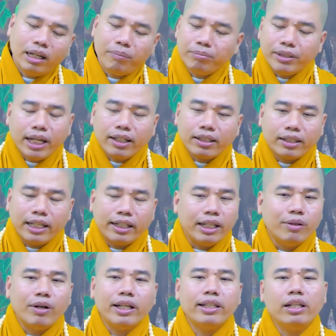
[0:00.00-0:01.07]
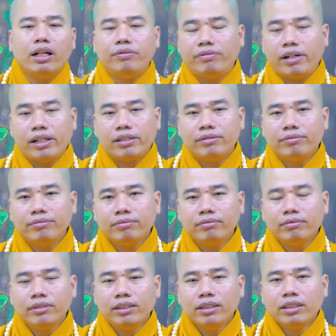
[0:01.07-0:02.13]
Nắm chắc danh hiệu ai Di Đà Phật
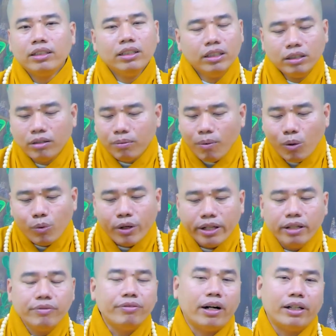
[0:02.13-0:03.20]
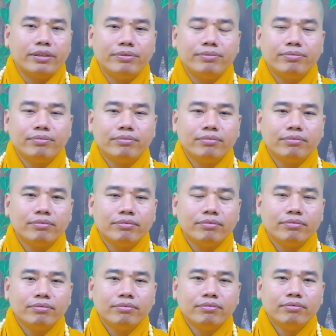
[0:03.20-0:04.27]
Nương vào bổ nguyện niệm Phật
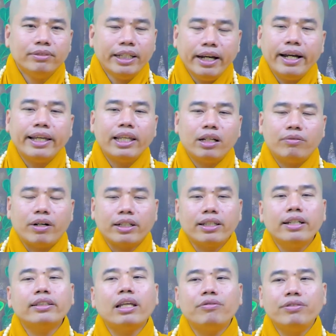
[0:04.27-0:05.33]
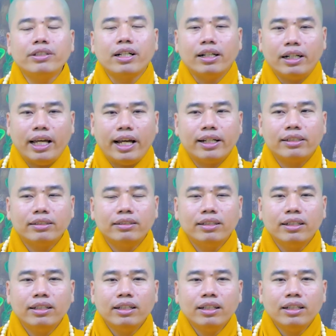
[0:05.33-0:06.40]
Nhớ ai Di Đà Phật nhớ Tây Phương Cực Lạc
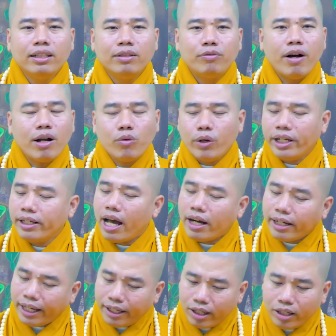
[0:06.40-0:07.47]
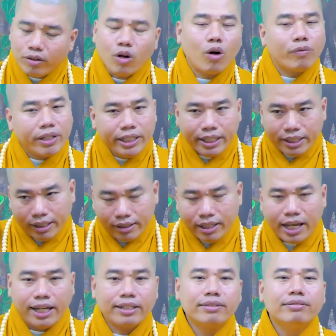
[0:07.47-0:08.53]
Phát nguyện đời này con phải về
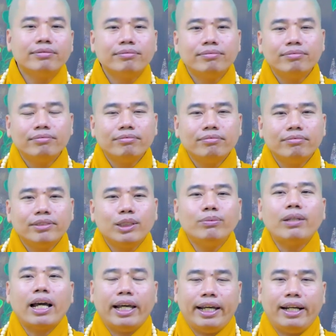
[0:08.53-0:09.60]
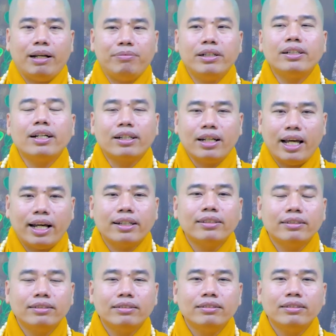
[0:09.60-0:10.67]
cực lạc Chúng ta hẹn gặp ở cực lạc
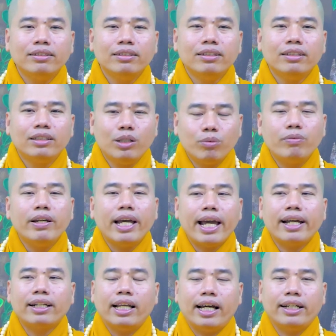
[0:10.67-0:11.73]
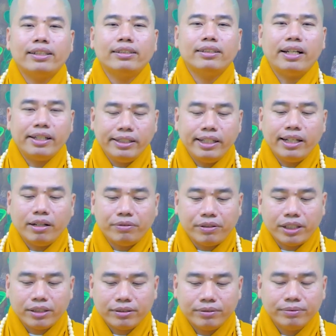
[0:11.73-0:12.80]
Chúc vị an lạc ai Di Đà
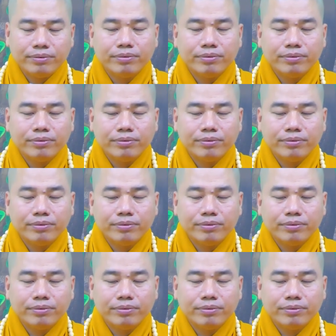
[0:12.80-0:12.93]
Phật